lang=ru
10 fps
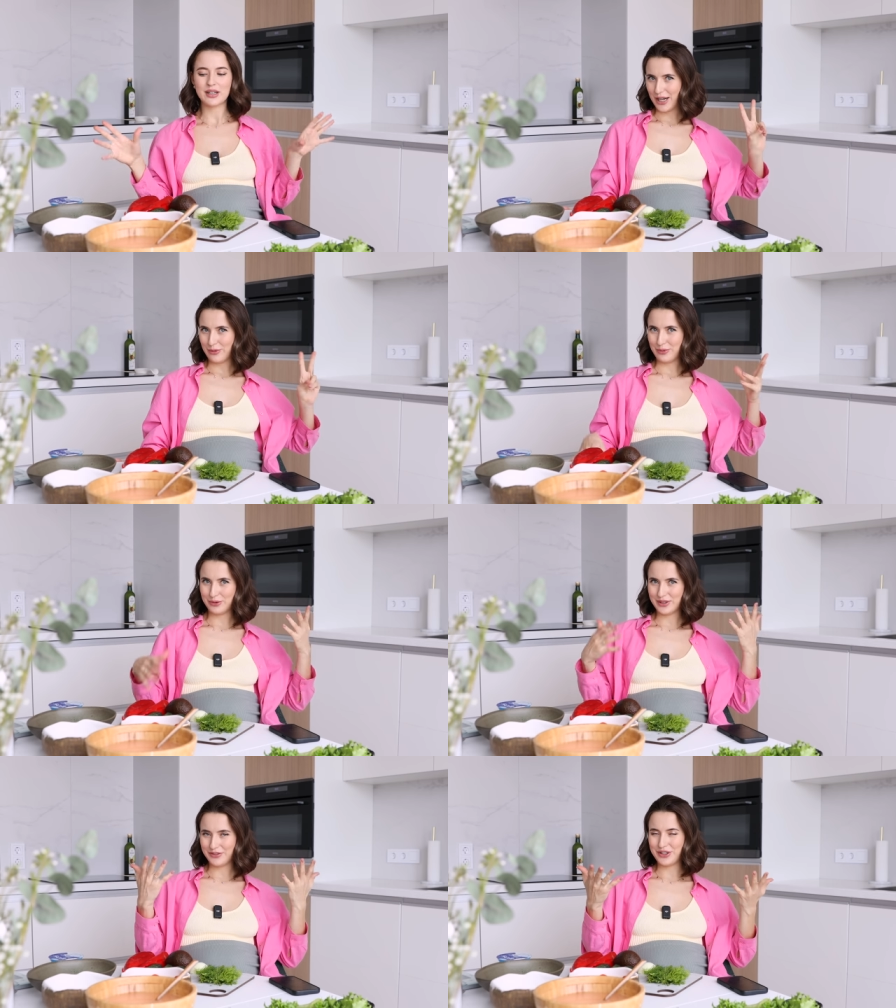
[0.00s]
Я
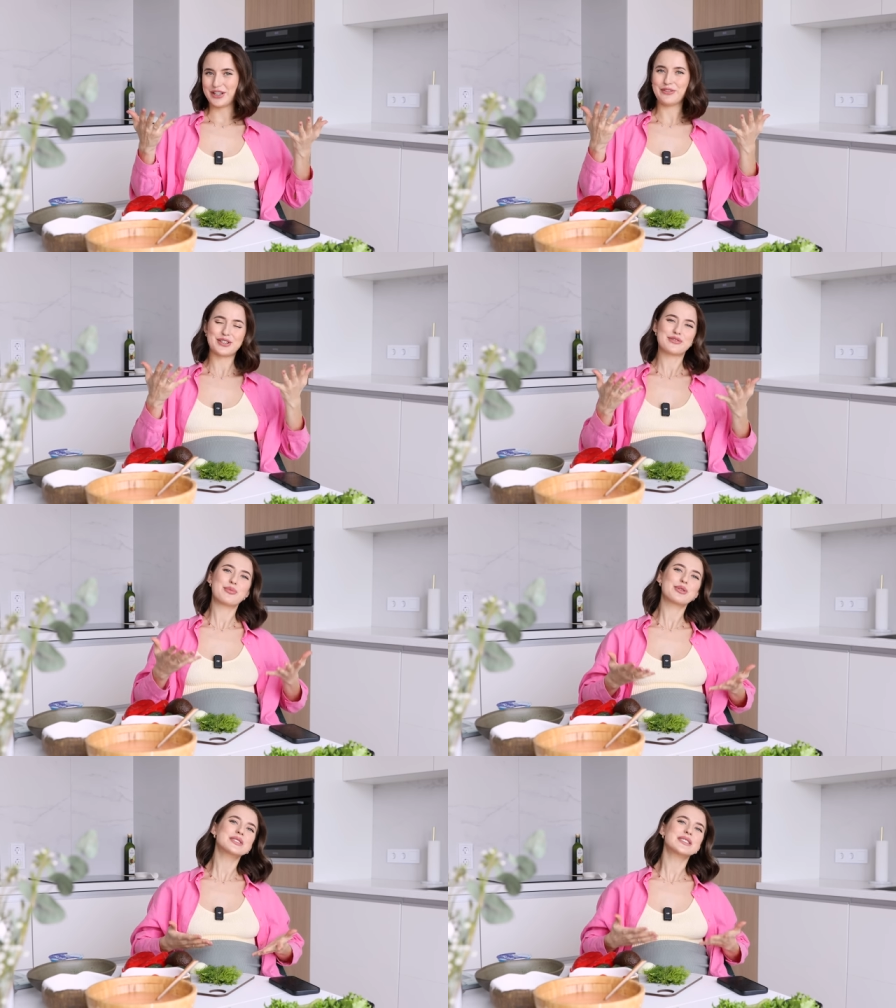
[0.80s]
люблю отвечать на ваши
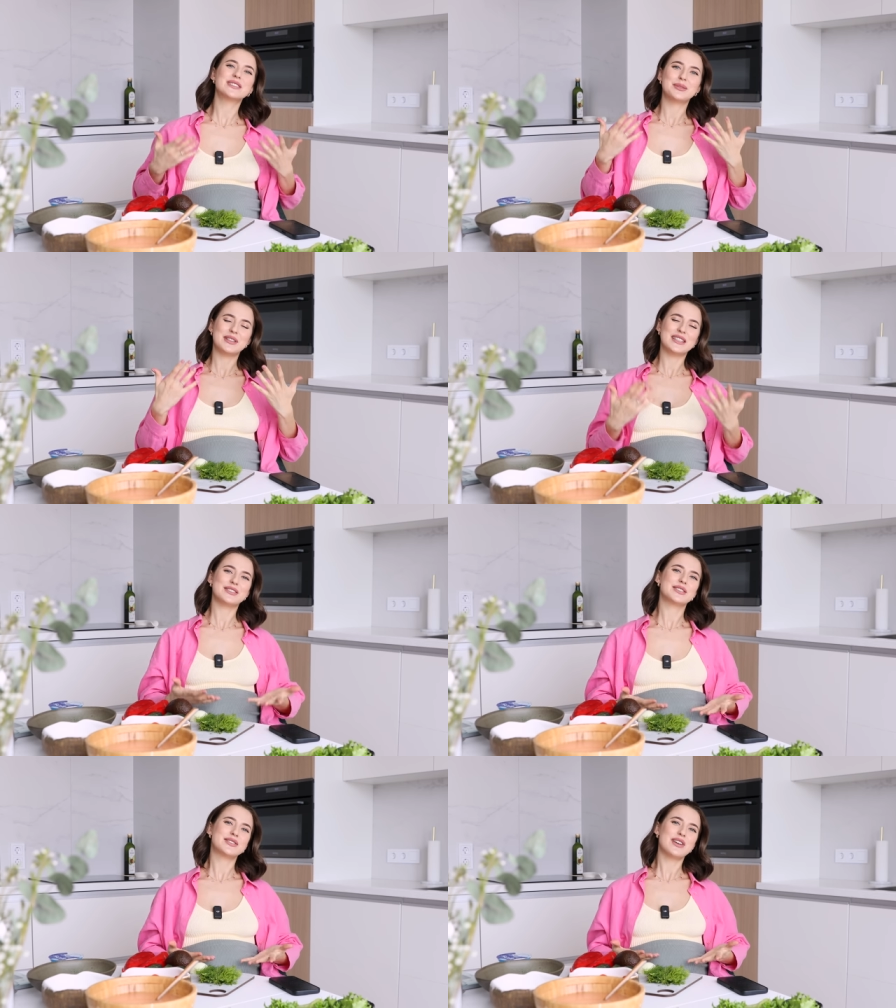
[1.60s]
вопросы,
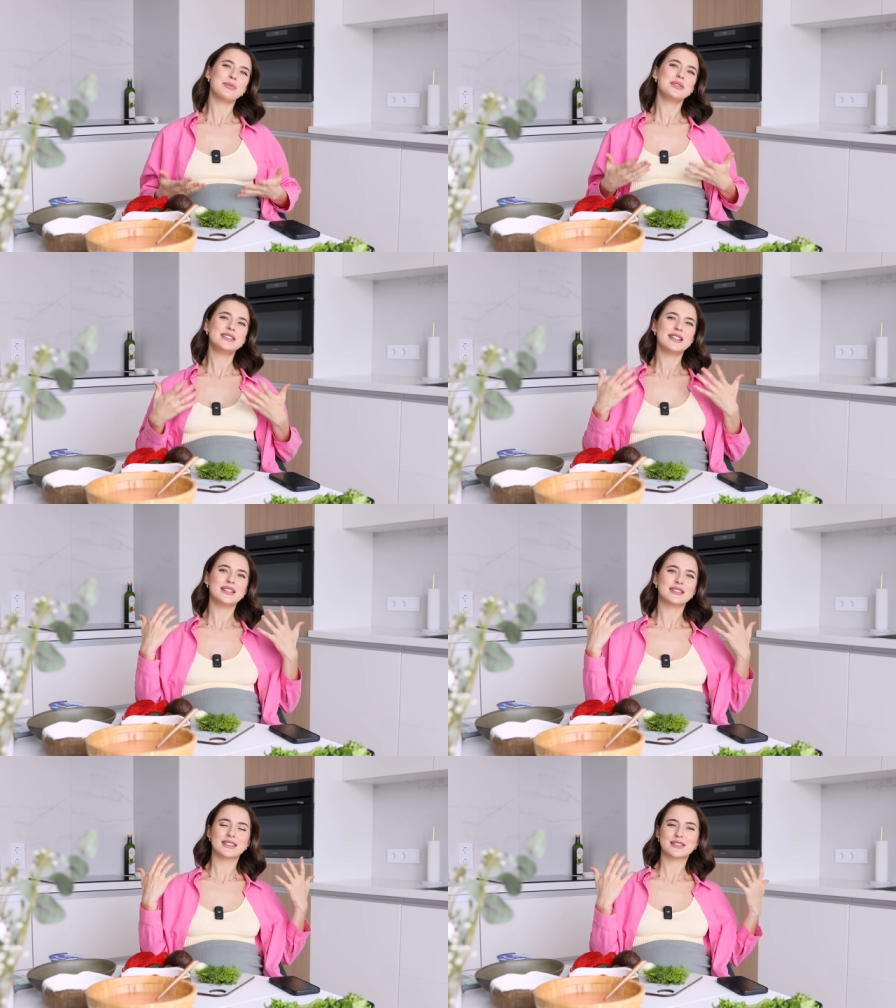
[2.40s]
взаимодействовать с вами,
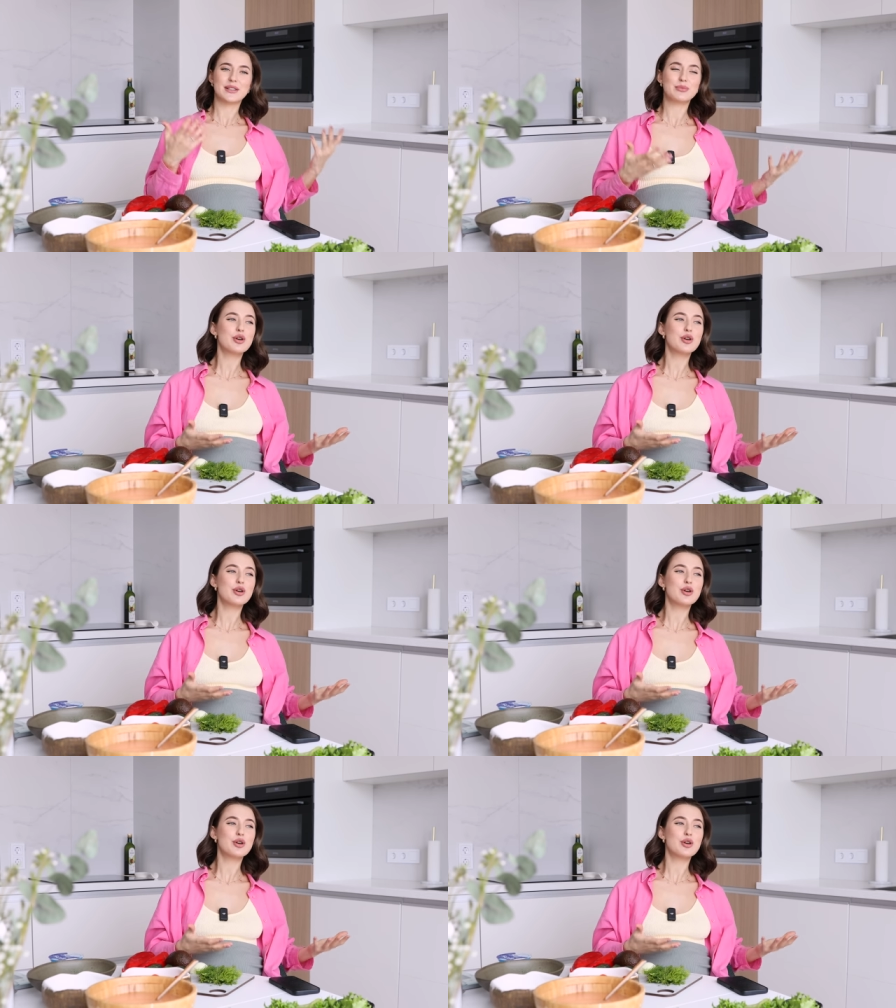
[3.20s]
делиться своим